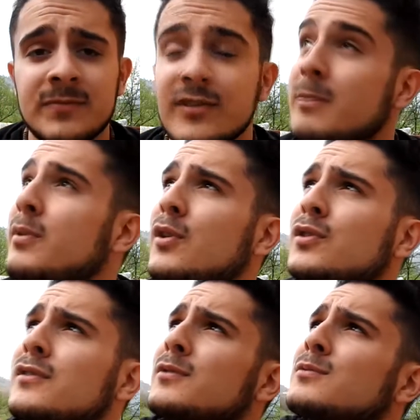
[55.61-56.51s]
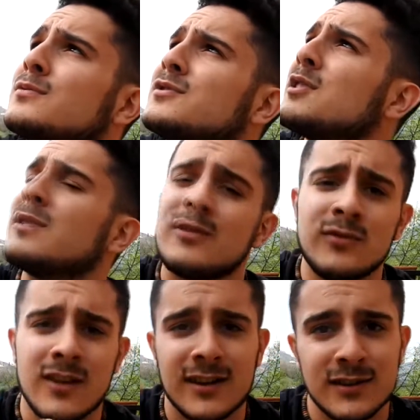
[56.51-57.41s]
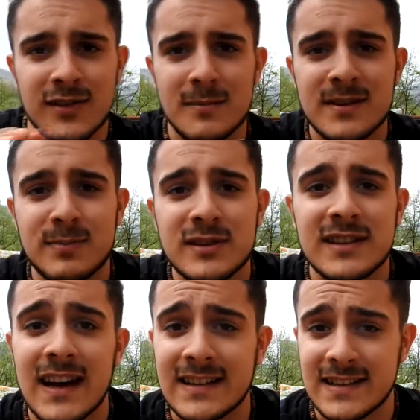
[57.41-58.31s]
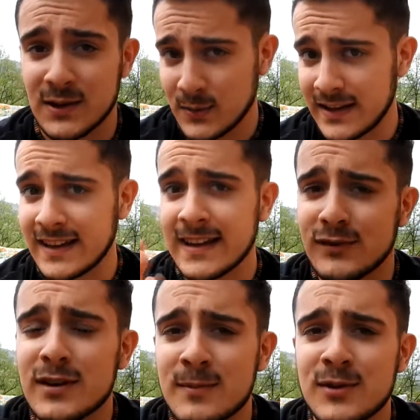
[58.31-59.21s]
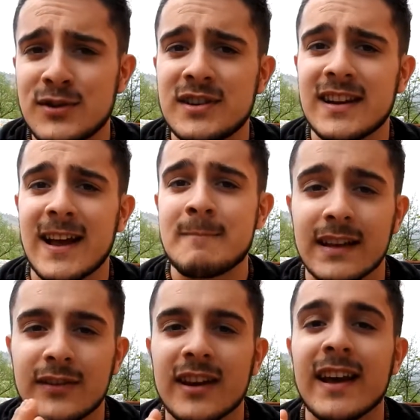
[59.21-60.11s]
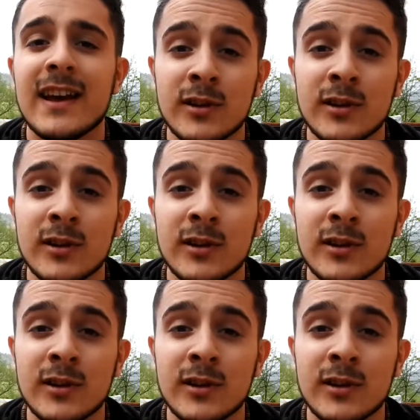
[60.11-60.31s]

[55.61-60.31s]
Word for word: fra poco c'è una nuvola che dovrebbe spostarsi, quindi dovremo riuscire ad avere